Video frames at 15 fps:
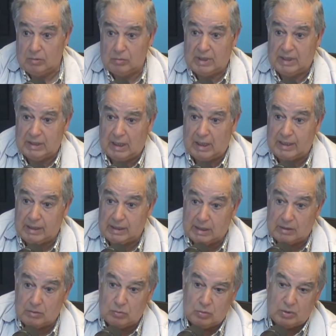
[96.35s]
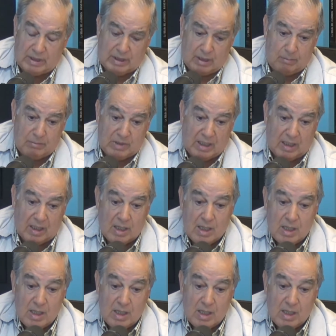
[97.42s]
durante la dictadura también,